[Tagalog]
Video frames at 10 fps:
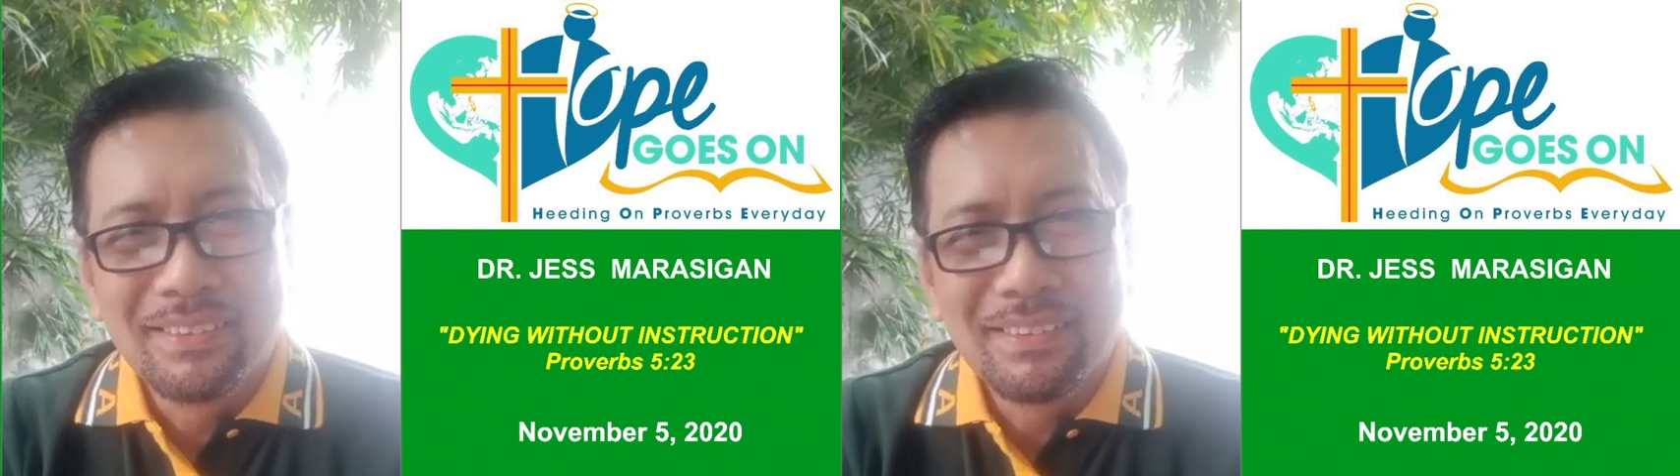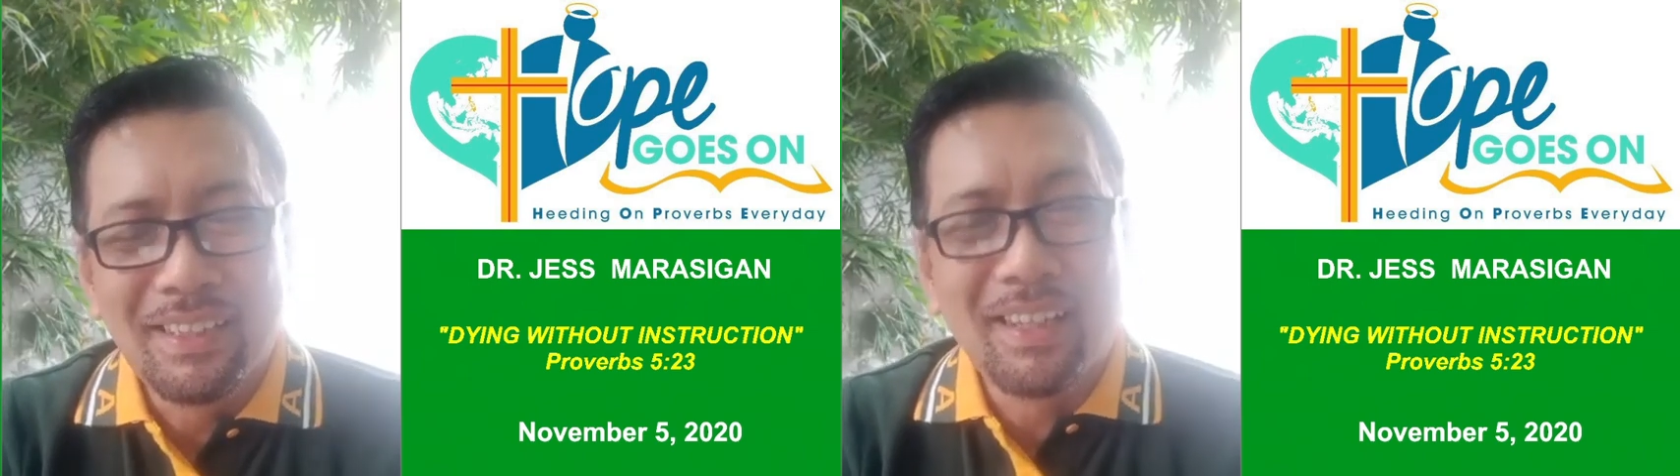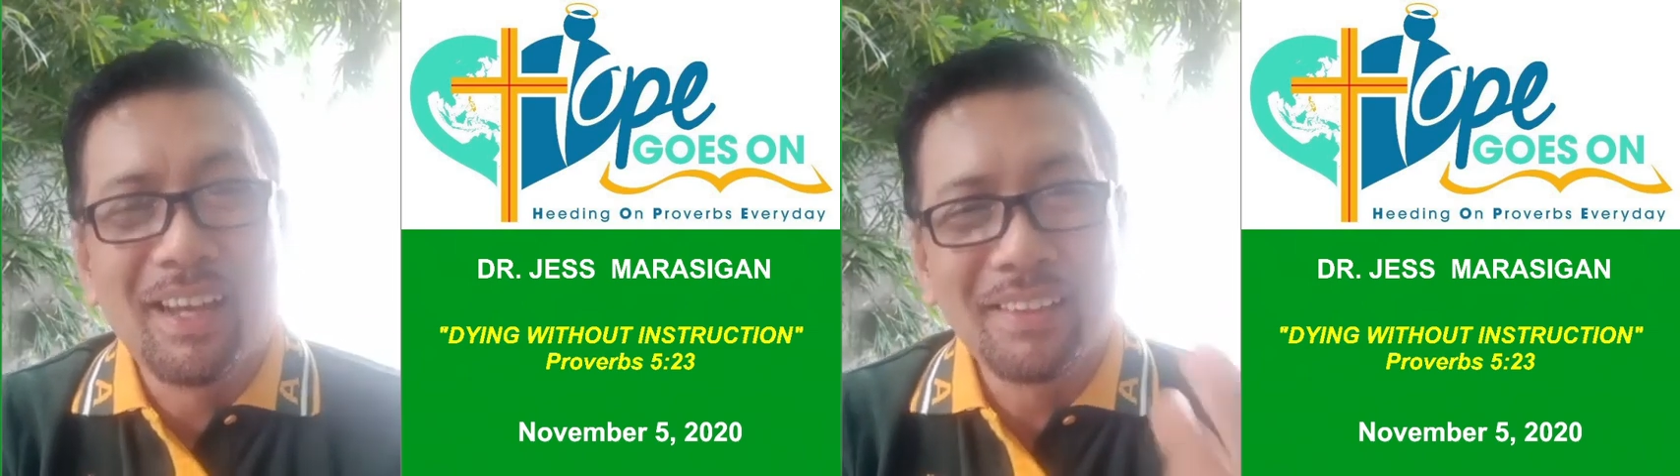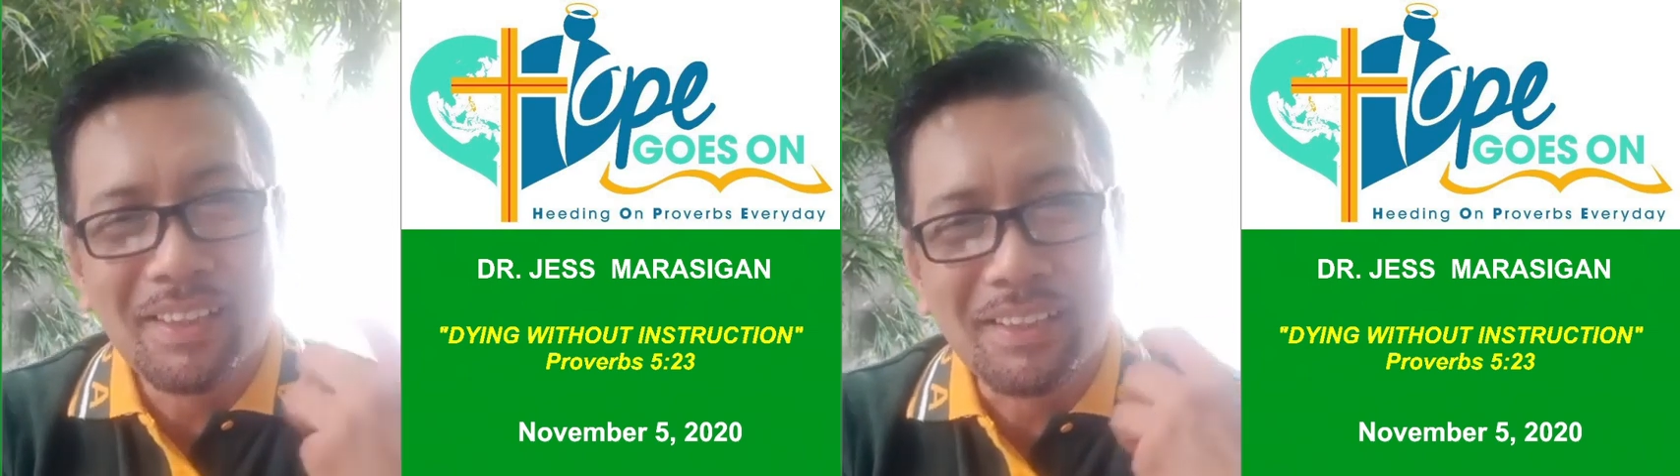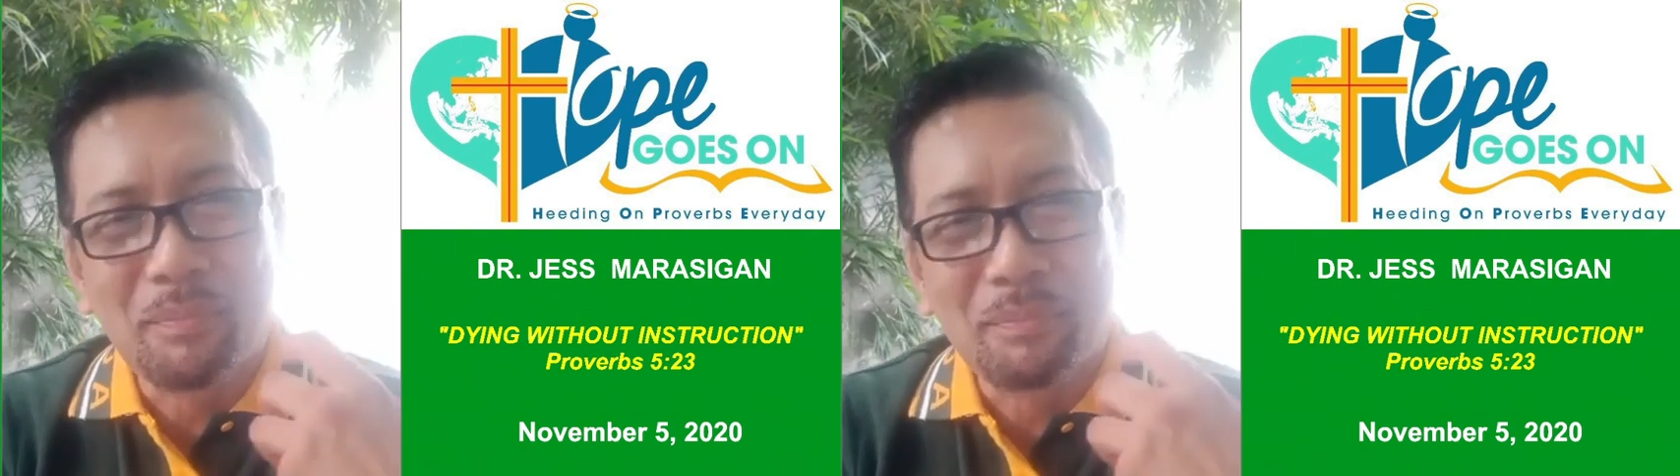na
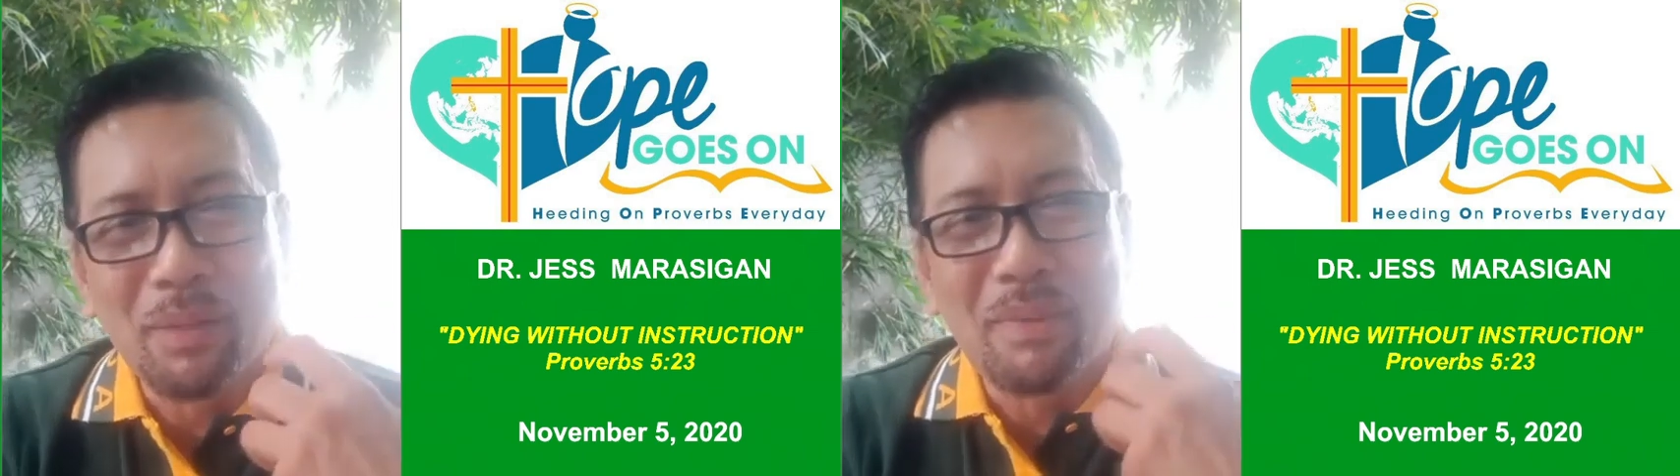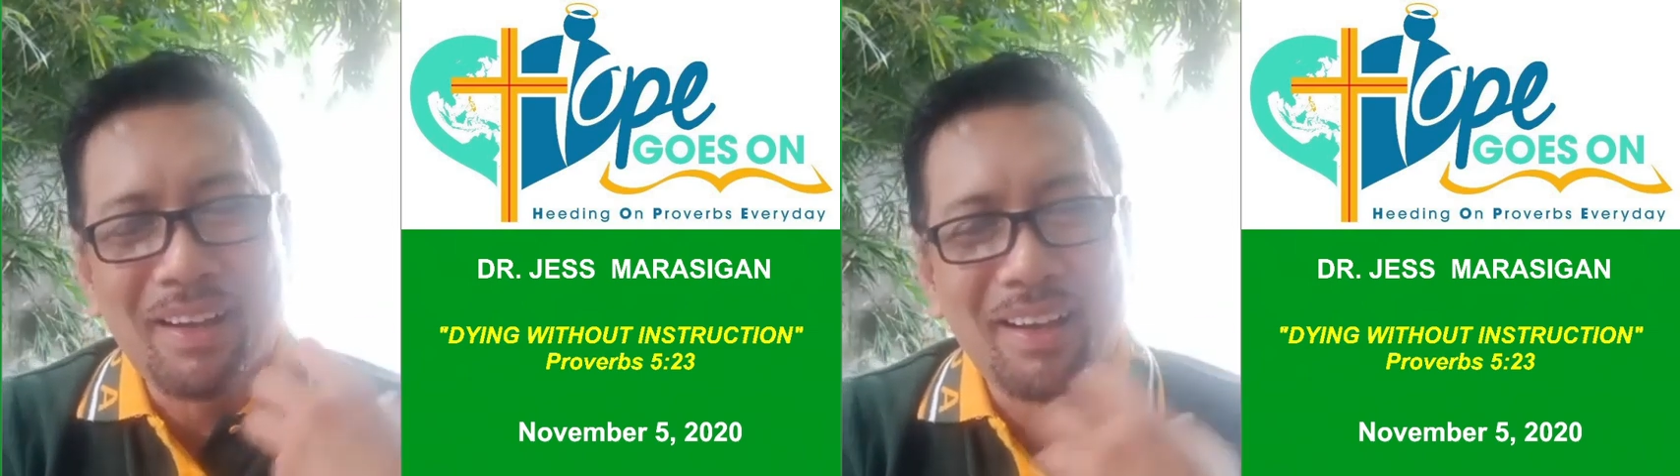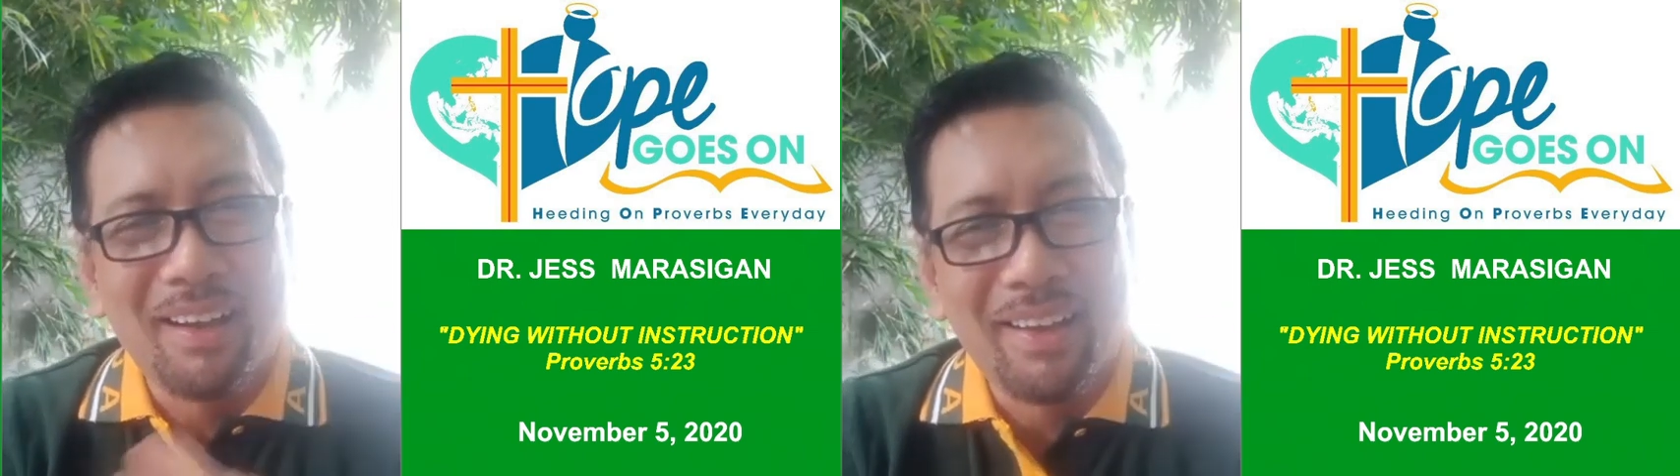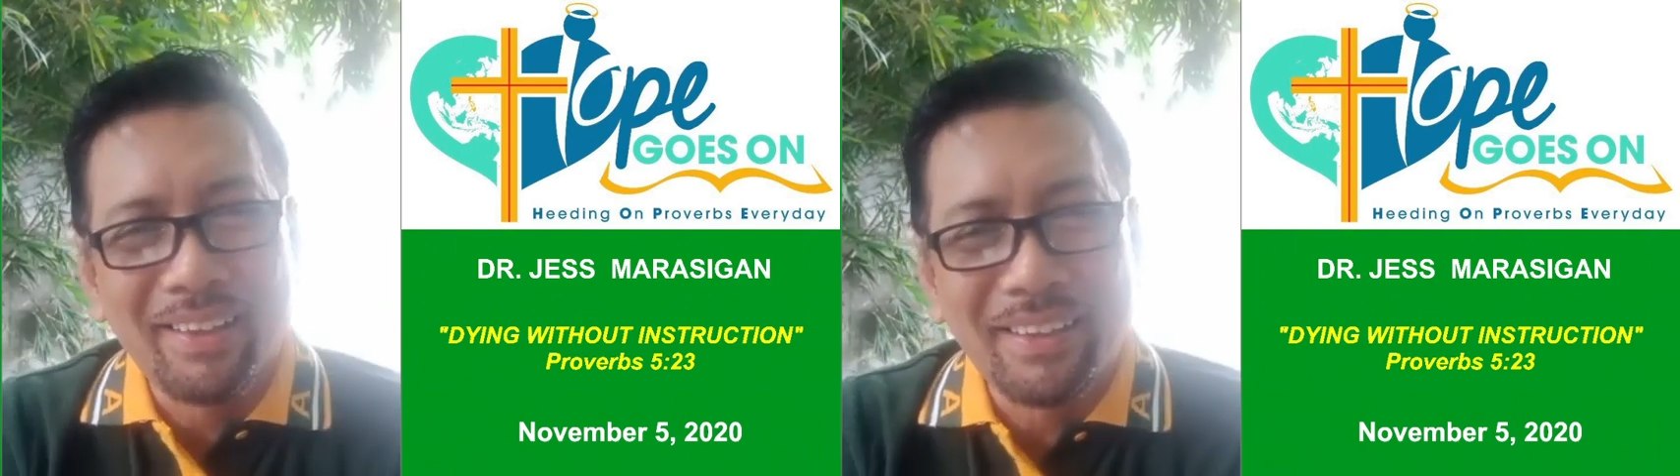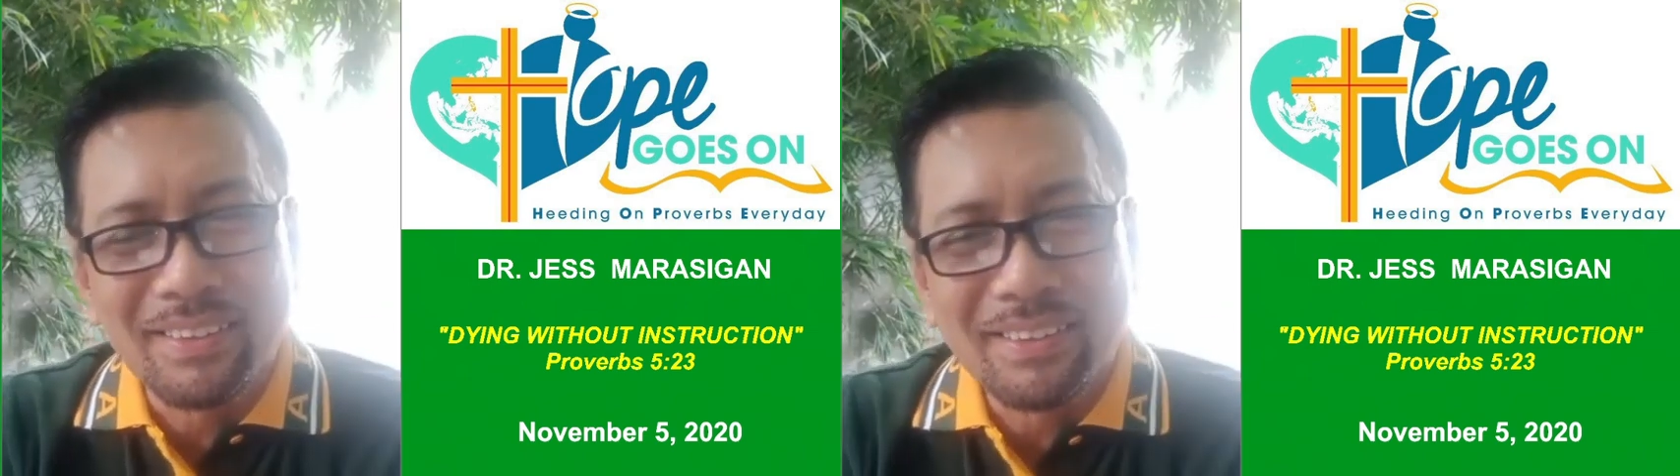nakatanggap ng makakain.